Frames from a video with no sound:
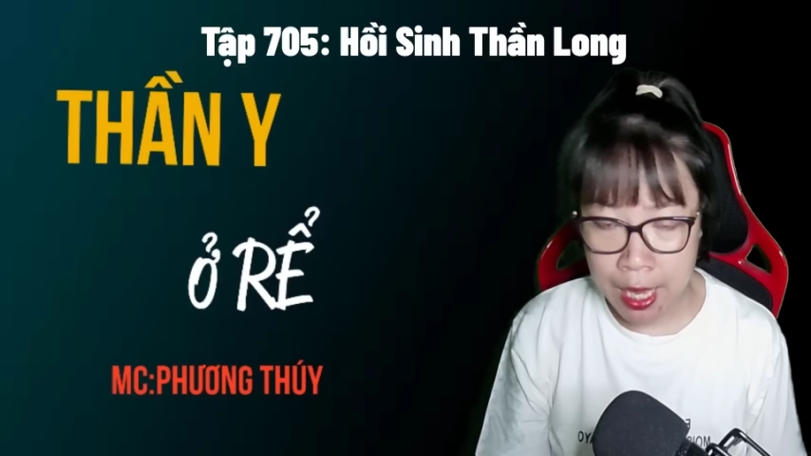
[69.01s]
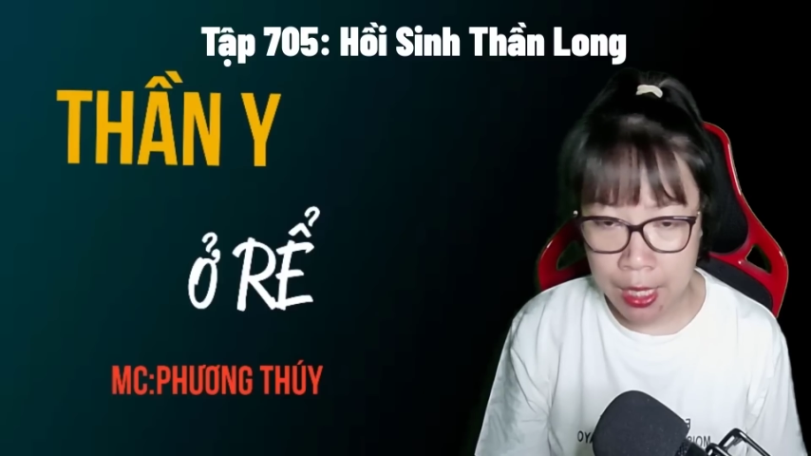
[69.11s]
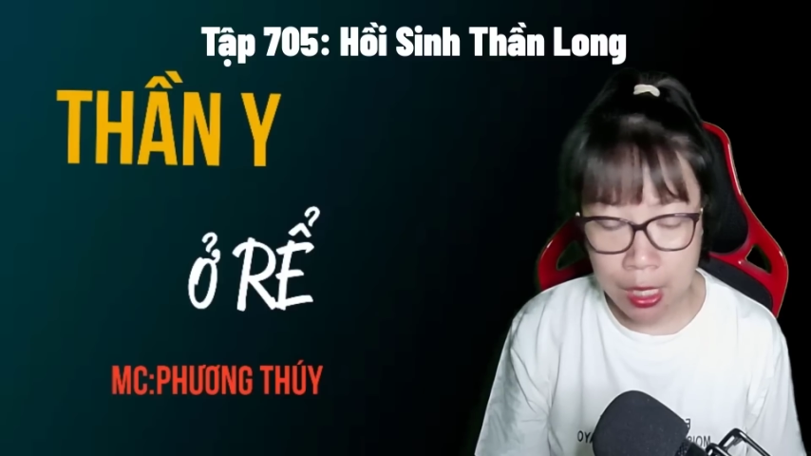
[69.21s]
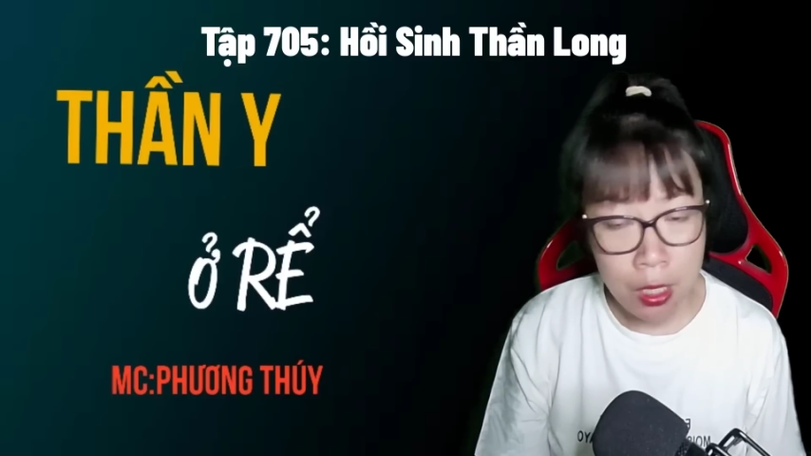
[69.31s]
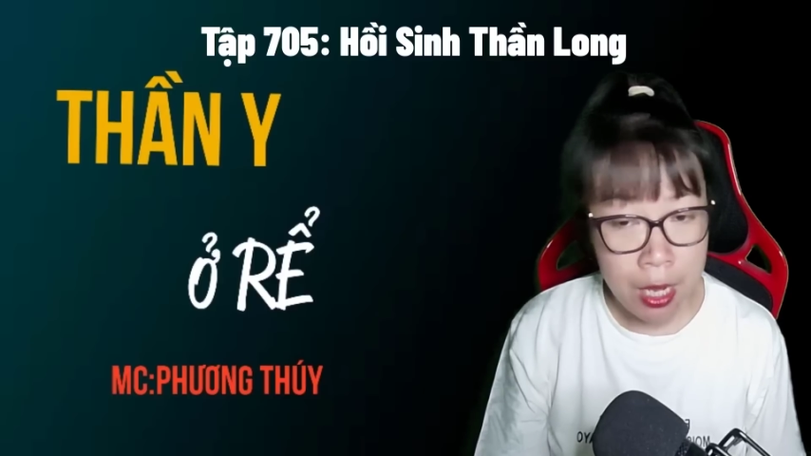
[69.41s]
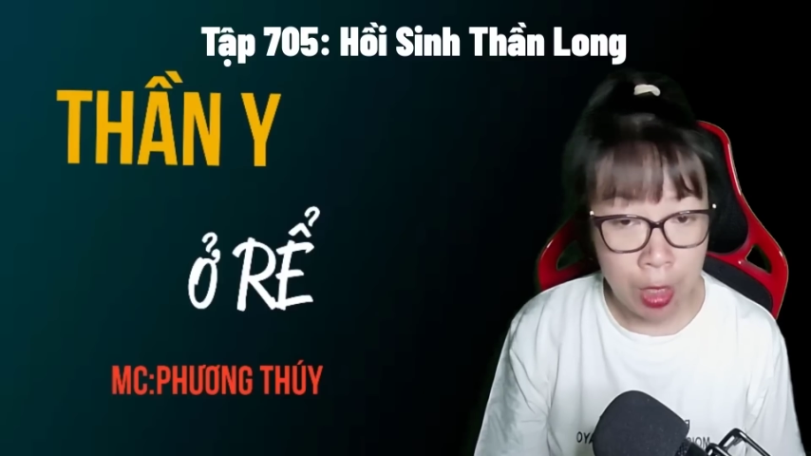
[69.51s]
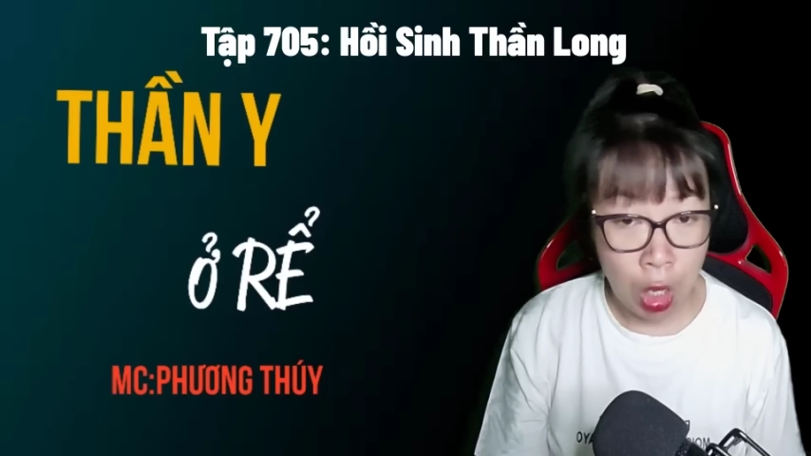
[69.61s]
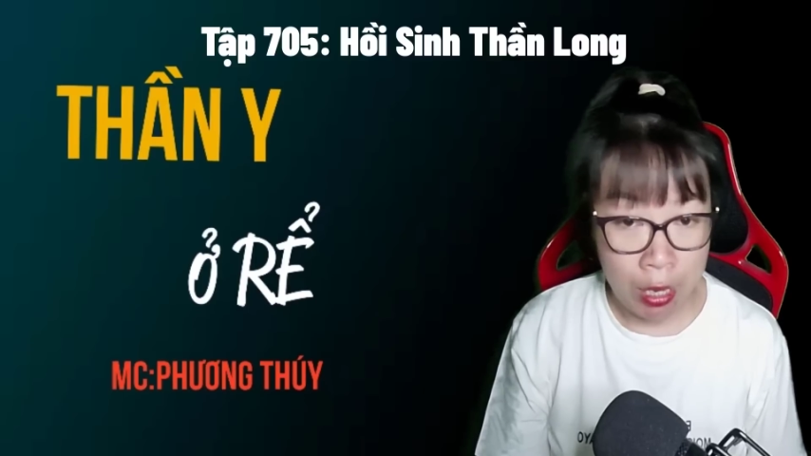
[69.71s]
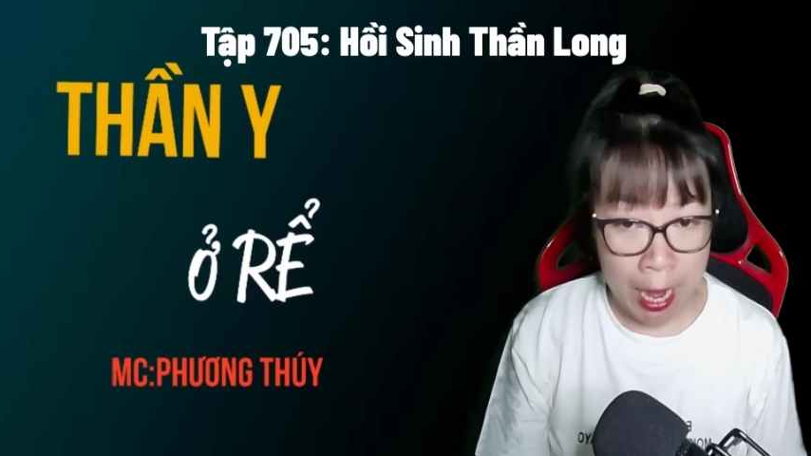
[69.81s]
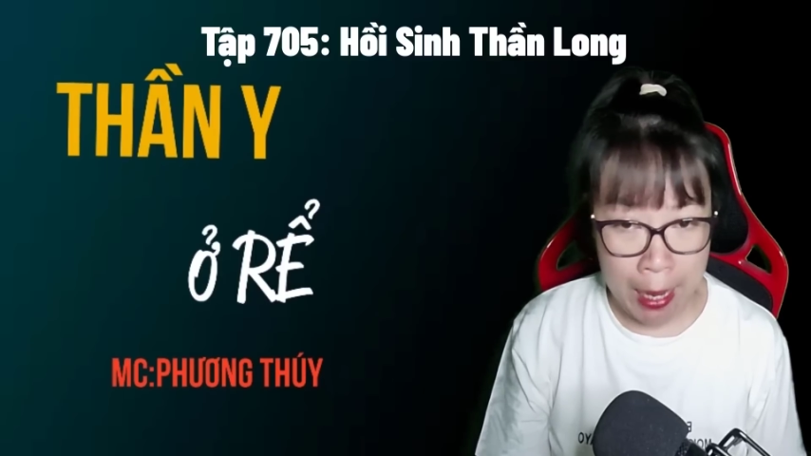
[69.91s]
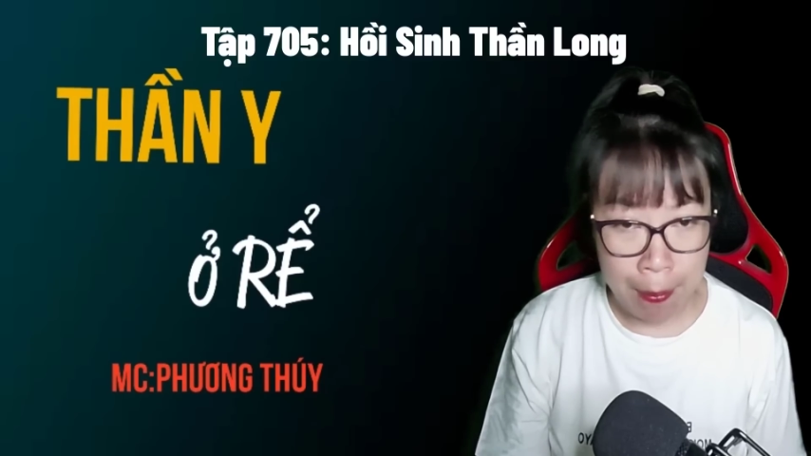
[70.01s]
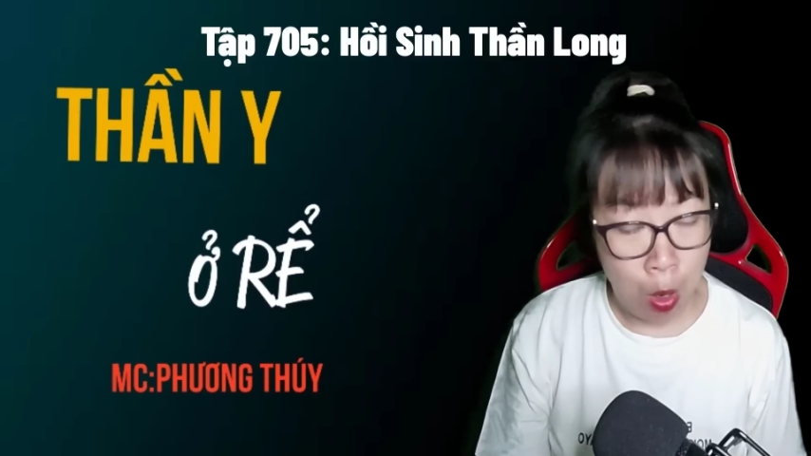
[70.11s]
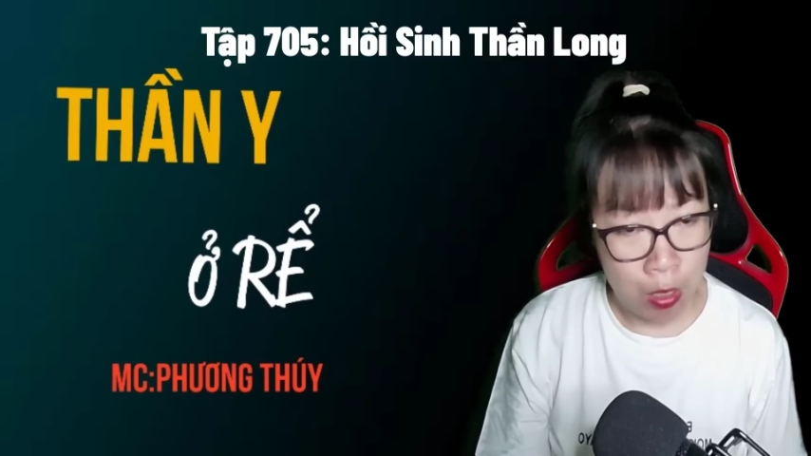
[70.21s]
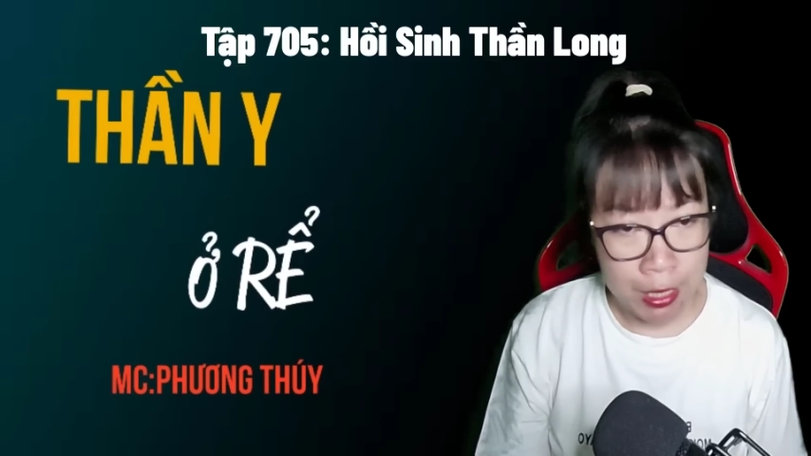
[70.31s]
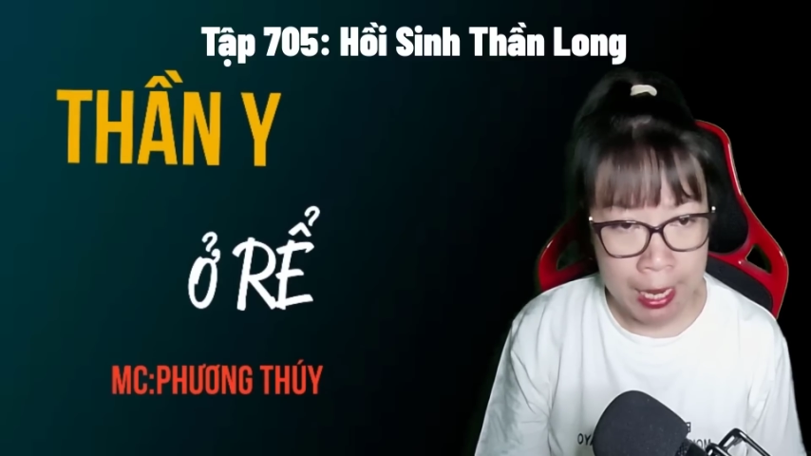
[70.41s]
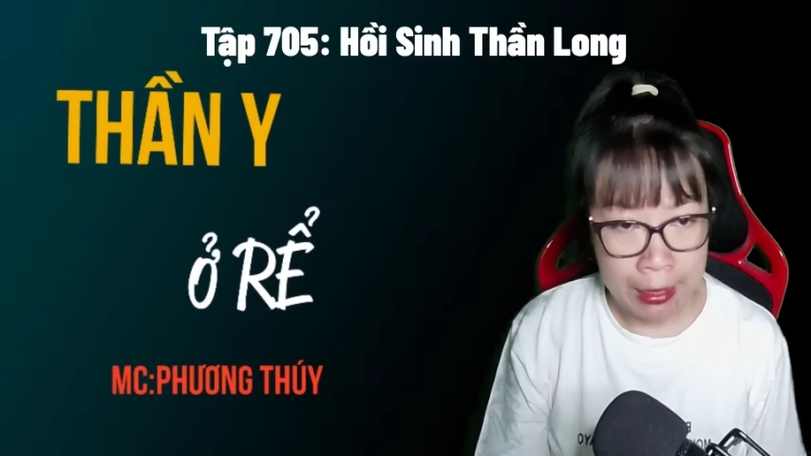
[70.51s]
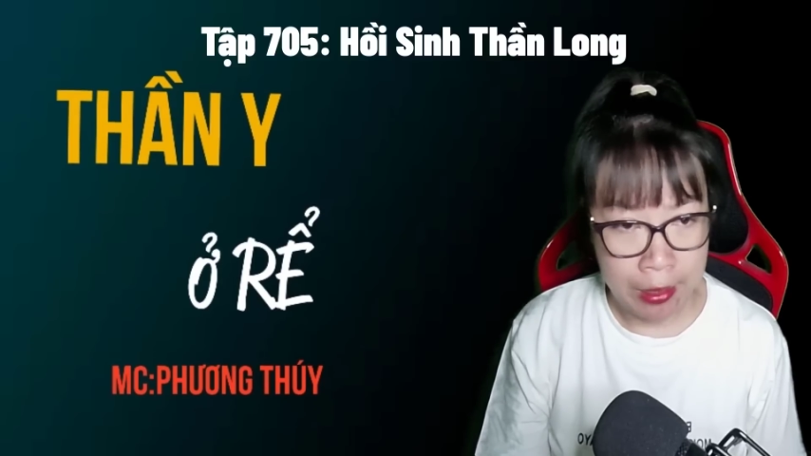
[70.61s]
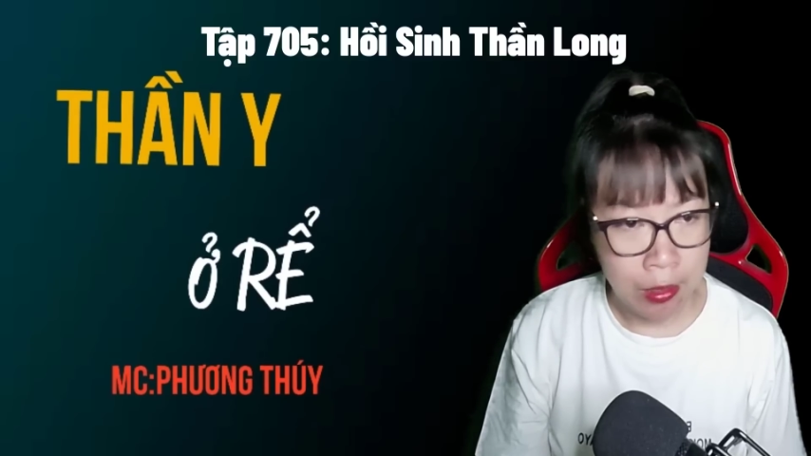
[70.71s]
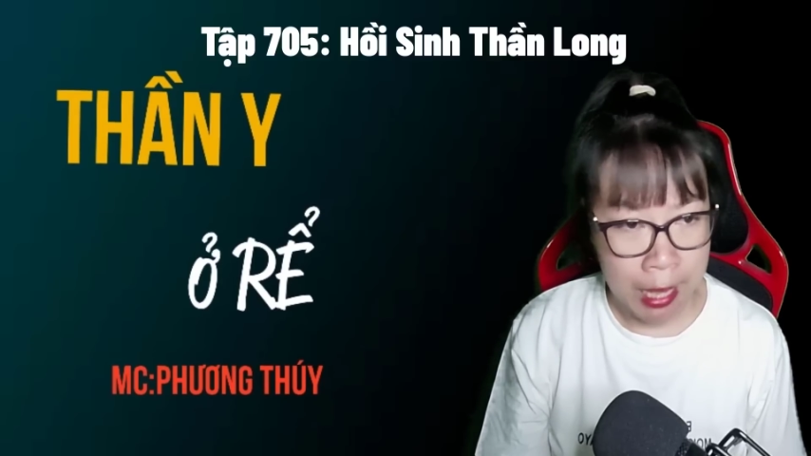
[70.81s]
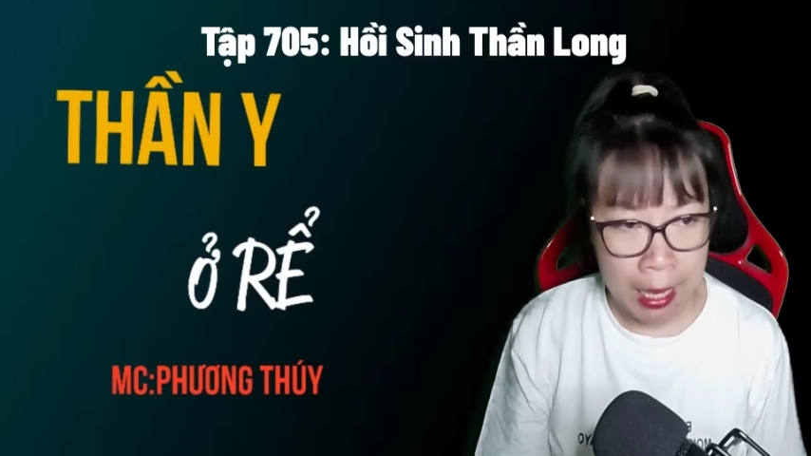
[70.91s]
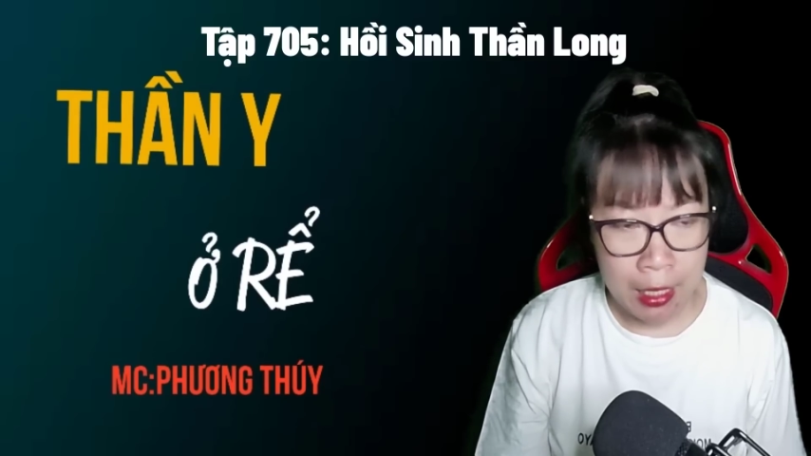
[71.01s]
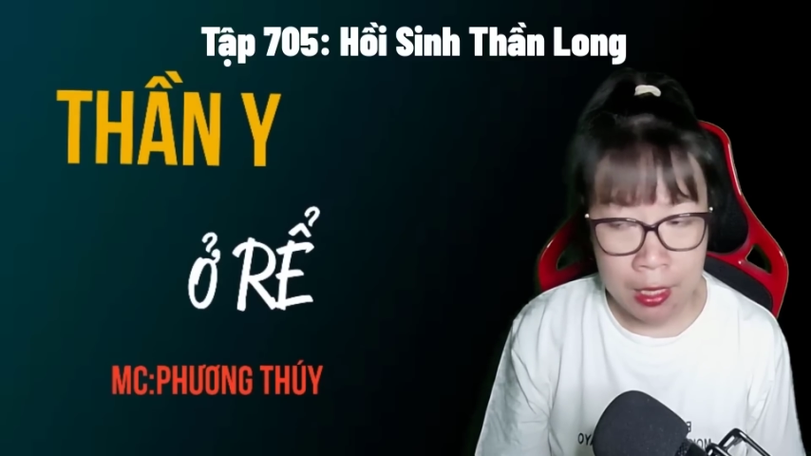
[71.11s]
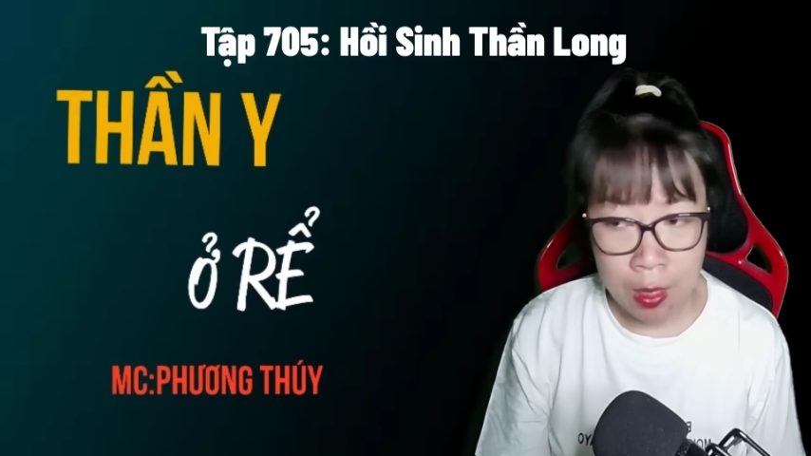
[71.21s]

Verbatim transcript: Những người còn lại bỏ chạy tứ tán